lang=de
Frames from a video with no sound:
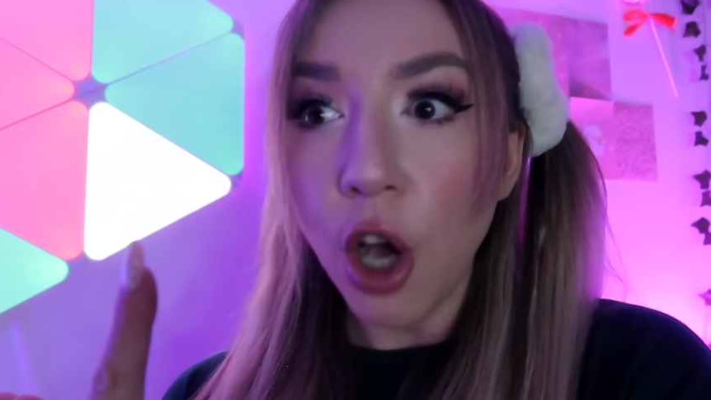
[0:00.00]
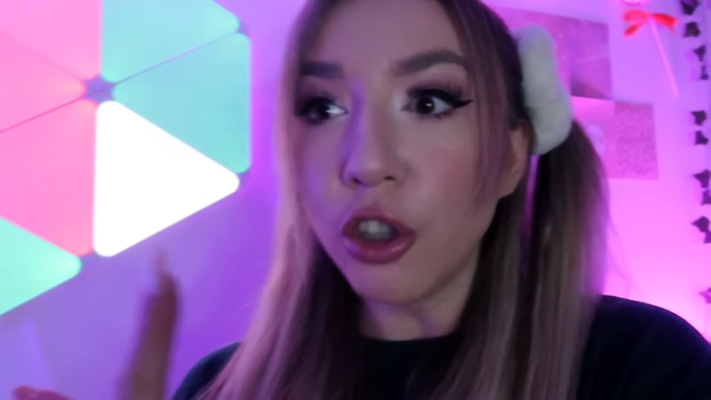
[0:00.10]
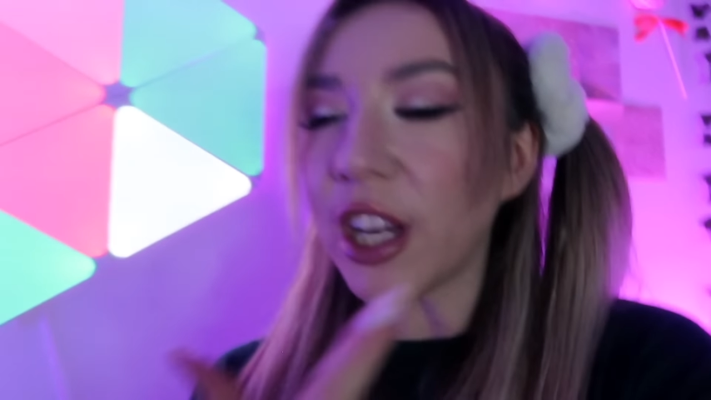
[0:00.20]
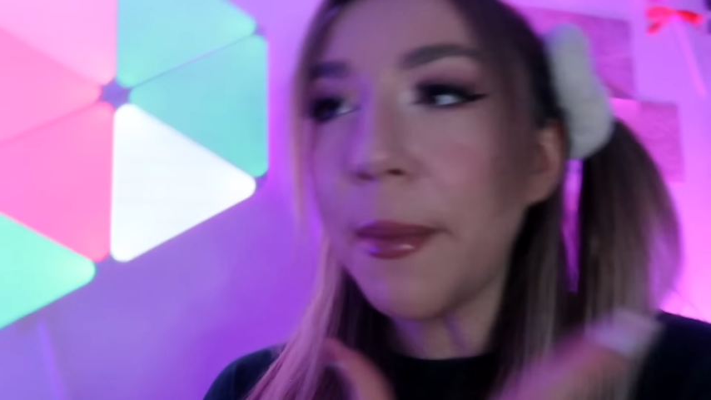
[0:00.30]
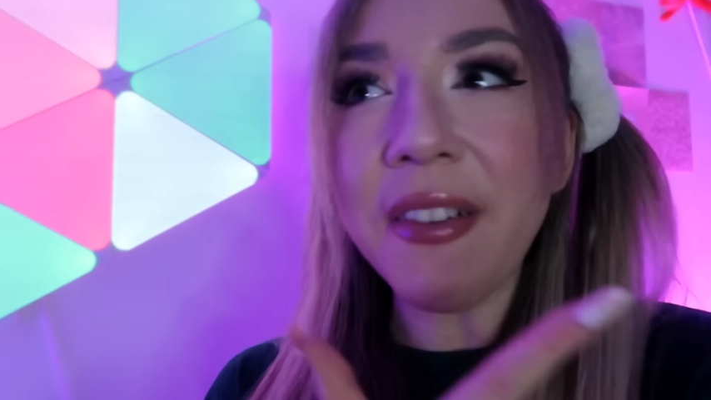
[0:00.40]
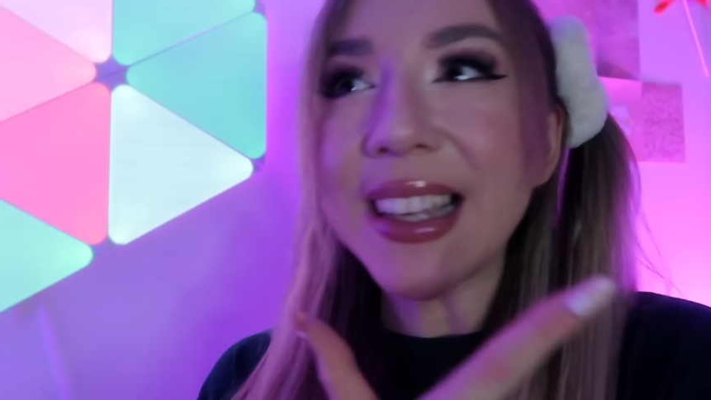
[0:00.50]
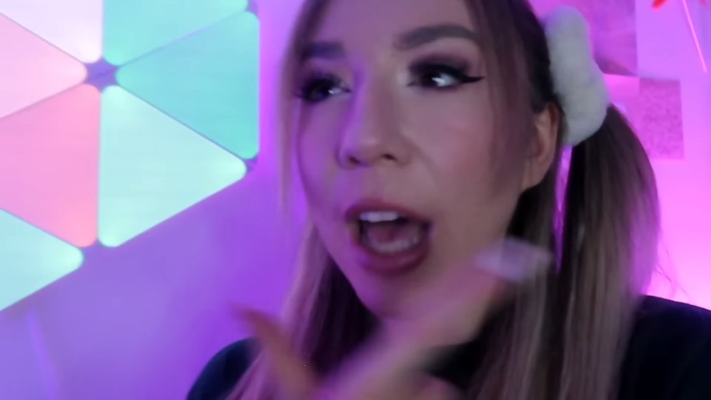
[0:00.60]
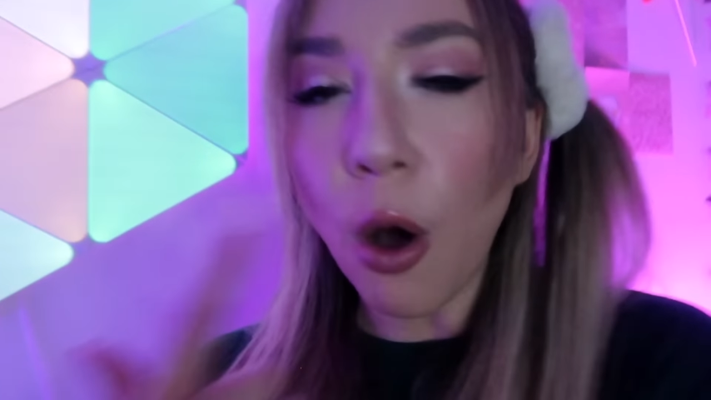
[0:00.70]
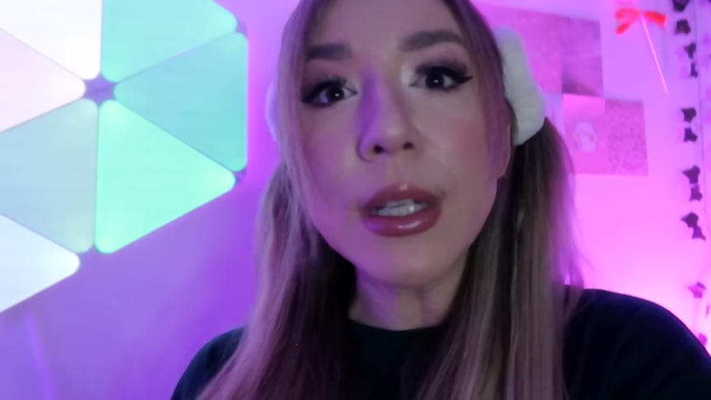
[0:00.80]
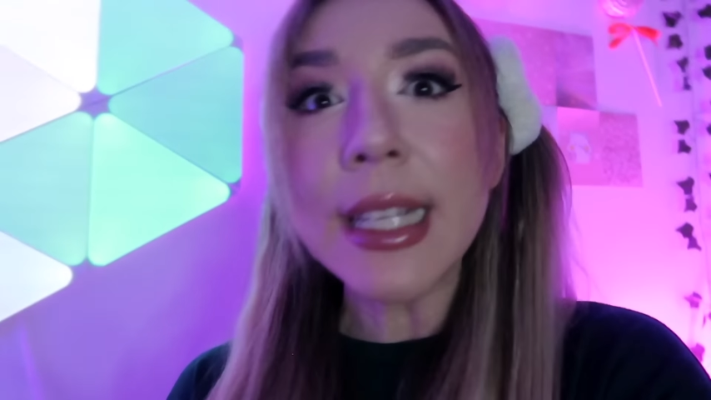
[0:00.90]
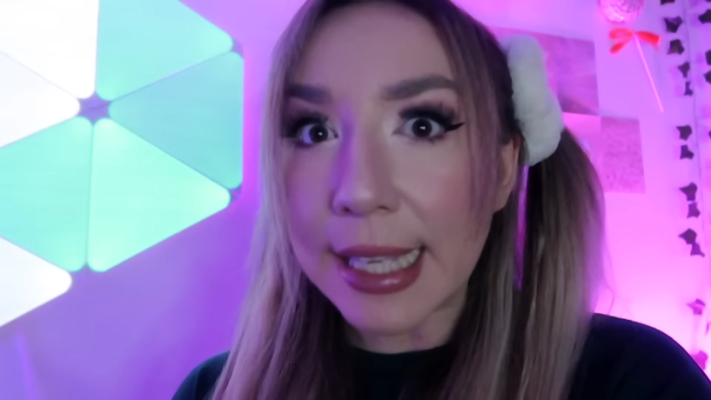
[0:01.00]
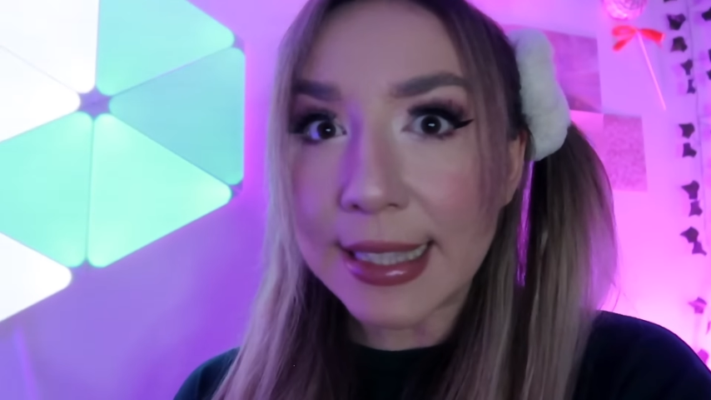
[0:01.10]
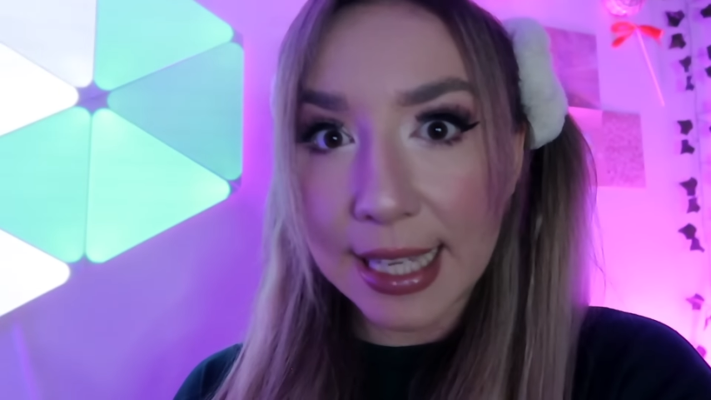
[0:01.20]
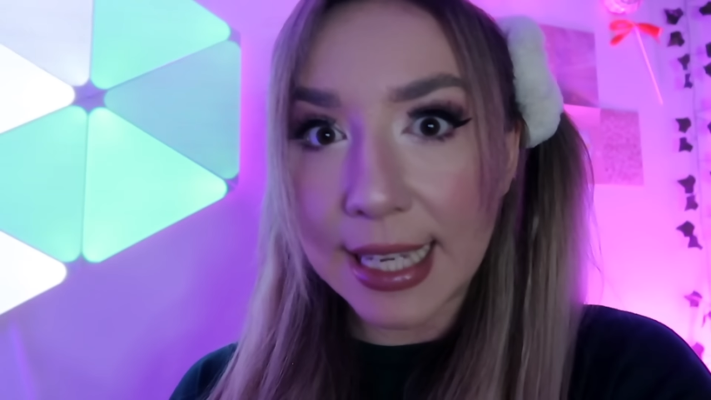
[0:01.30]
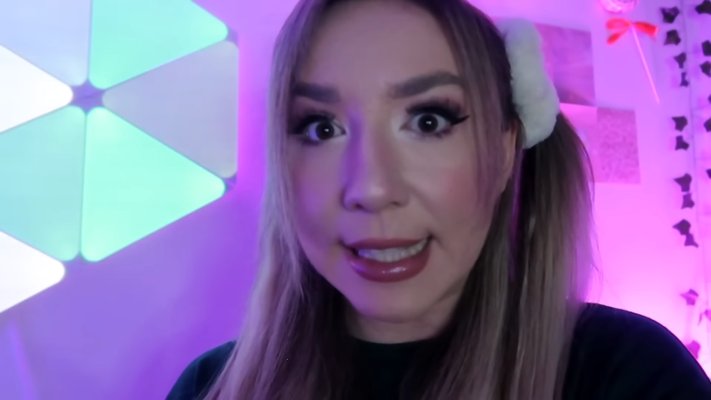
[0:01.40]
Und scheinbar war es auch nicht
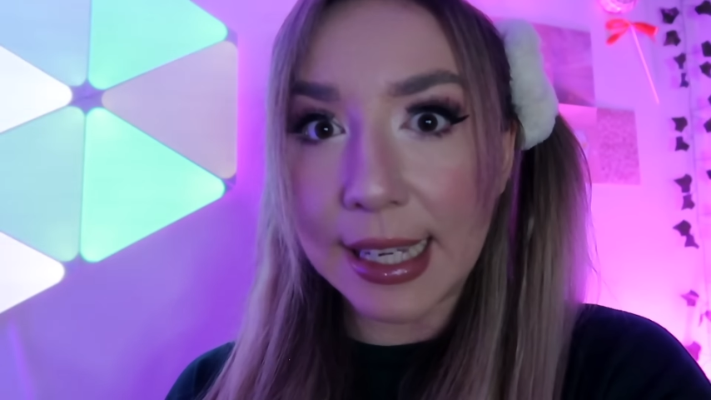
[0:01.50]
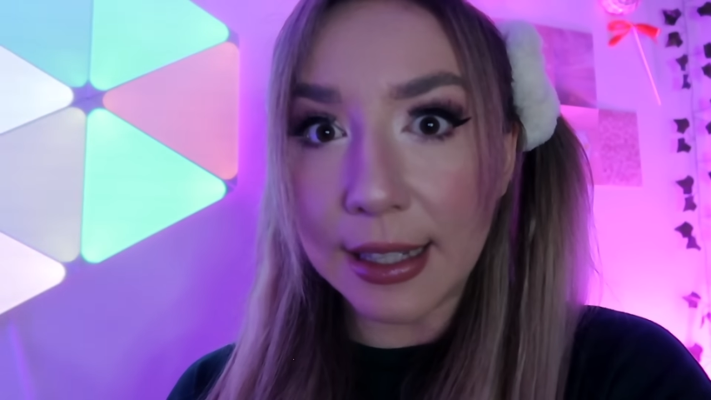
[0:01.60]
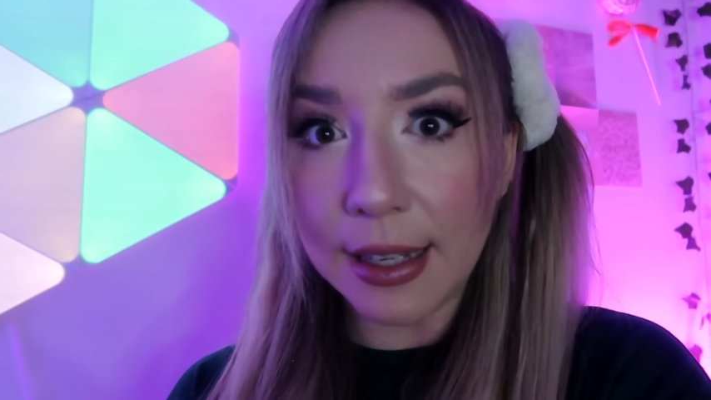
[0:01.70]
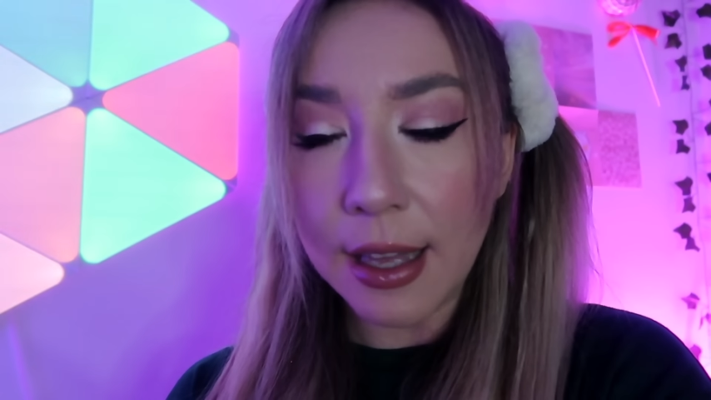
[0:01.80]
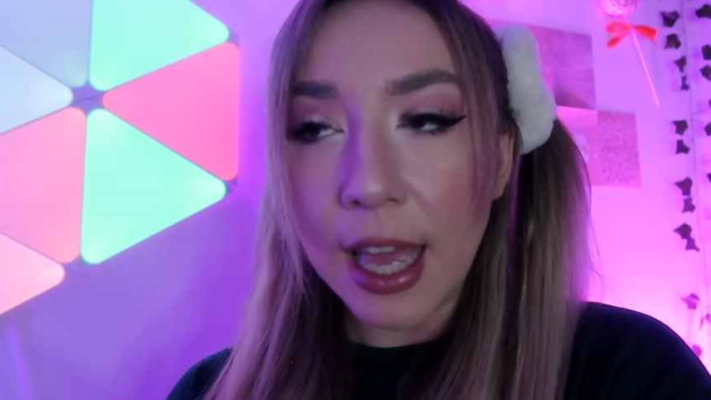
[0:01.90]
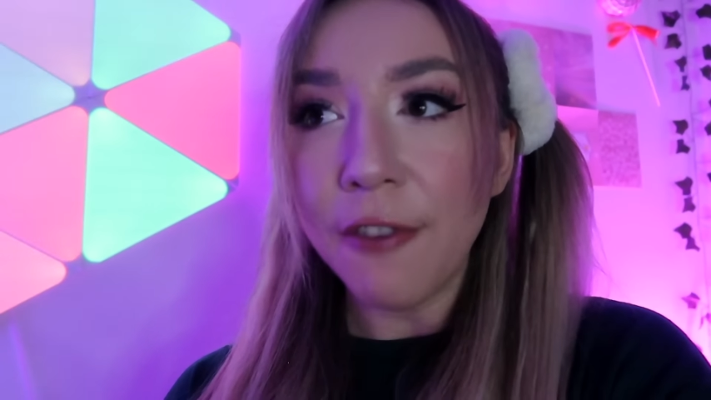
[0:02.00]
das Richtige,